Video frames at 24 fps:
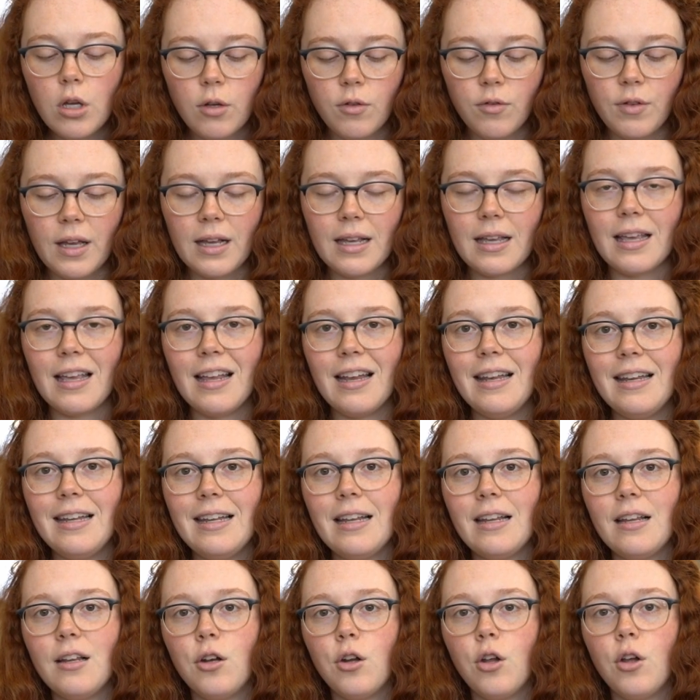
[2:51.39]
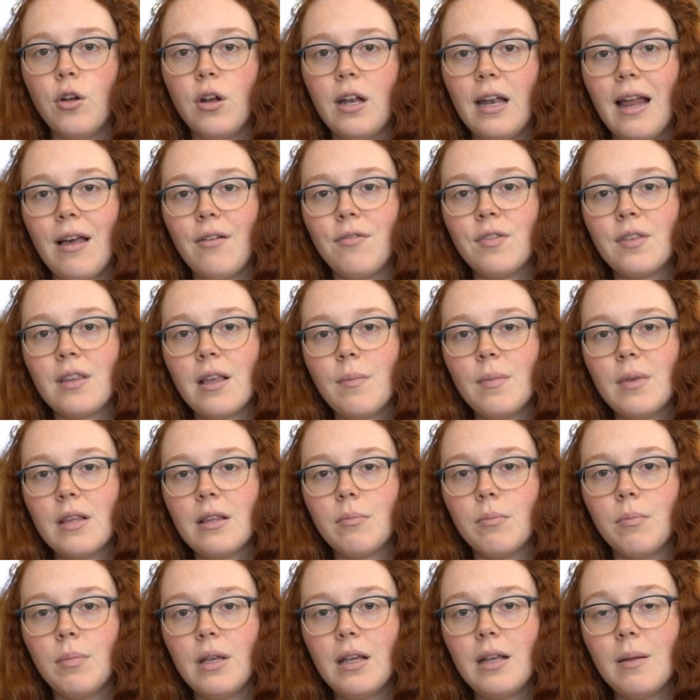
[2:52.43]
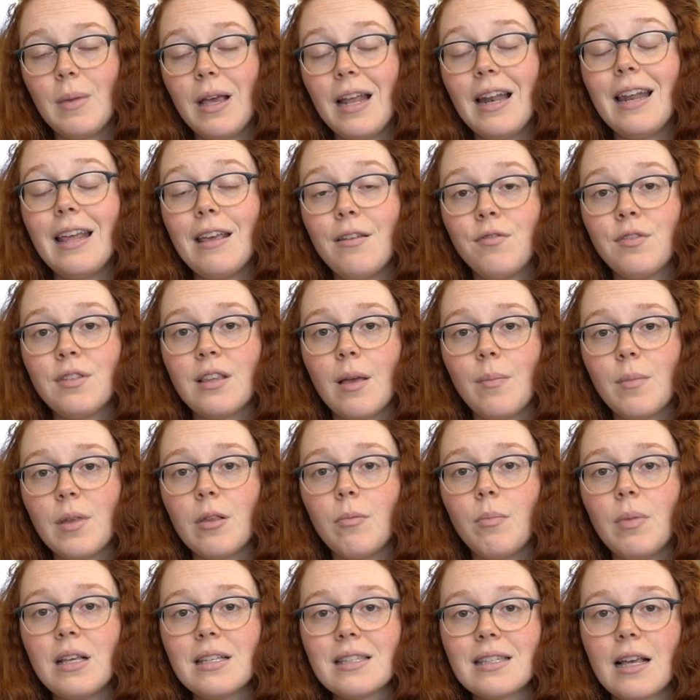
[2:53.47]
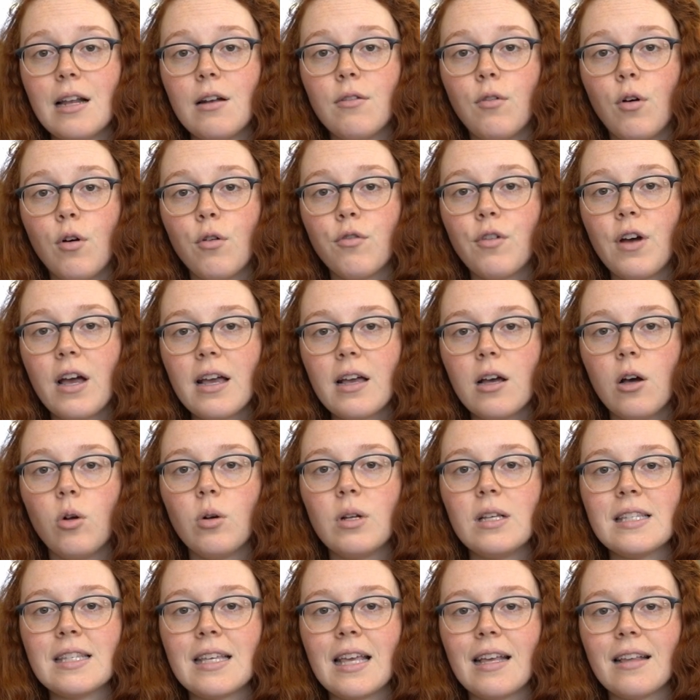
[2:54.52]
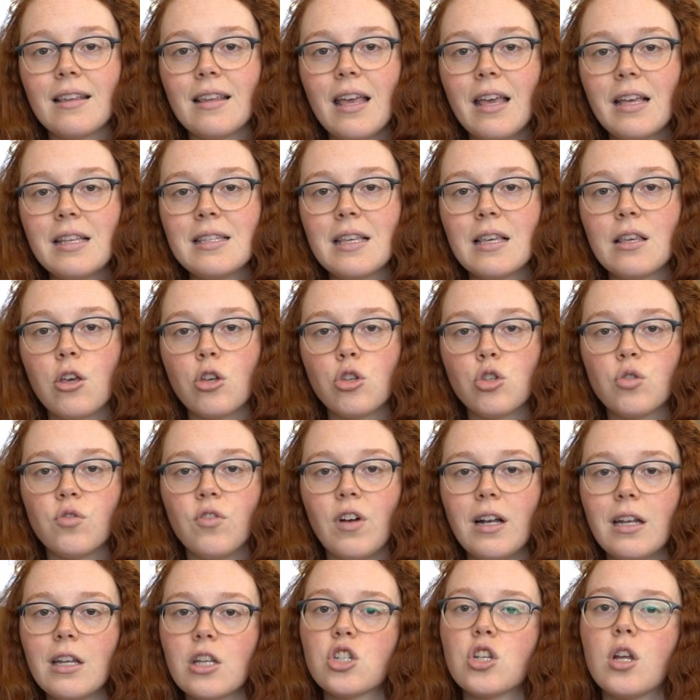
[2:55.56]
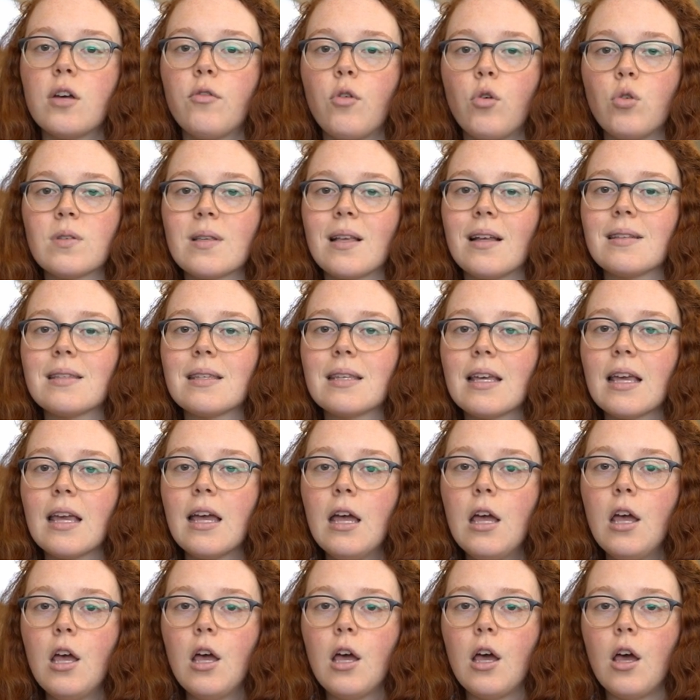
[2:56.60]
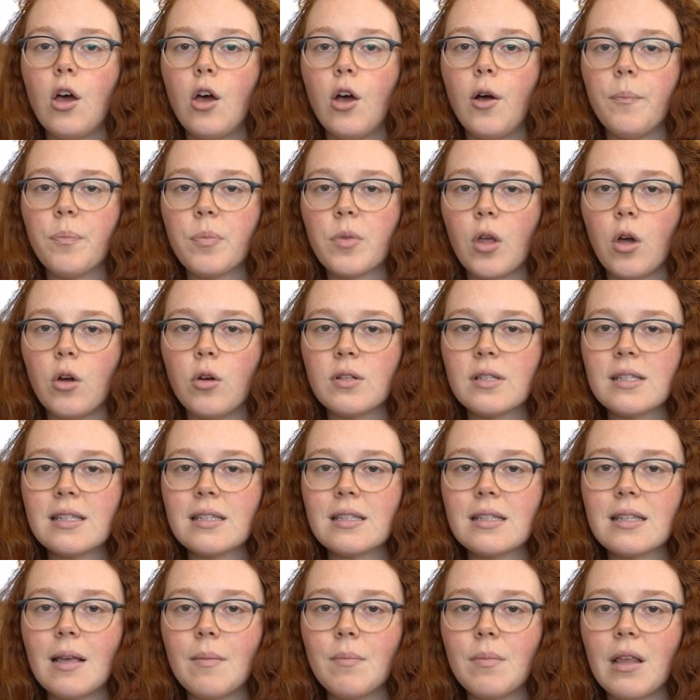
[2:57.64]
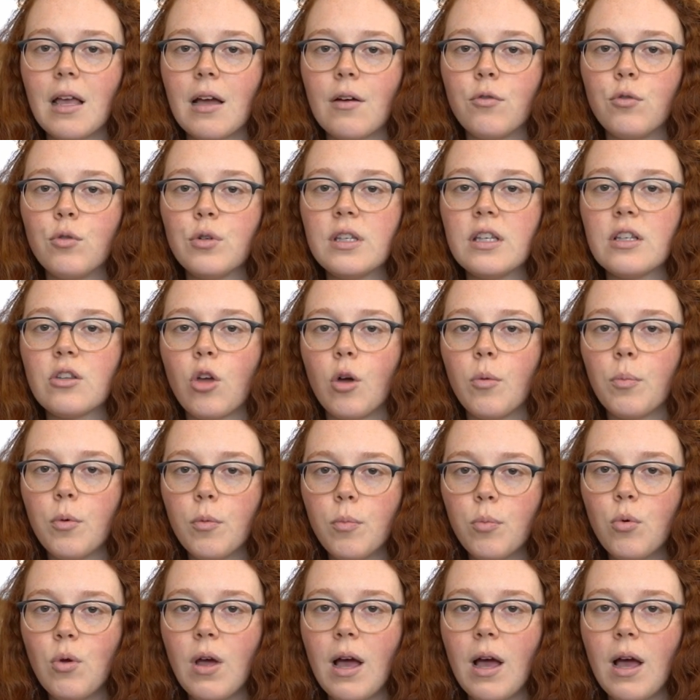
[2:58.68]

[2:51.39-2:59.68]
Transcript: Fait que la vitamine B, ben, les vitamines B, ce qu'elles vont faire quand on les intègre, c'est que souvent les gens vont sentir euh, un système nerveux qui est un peu plus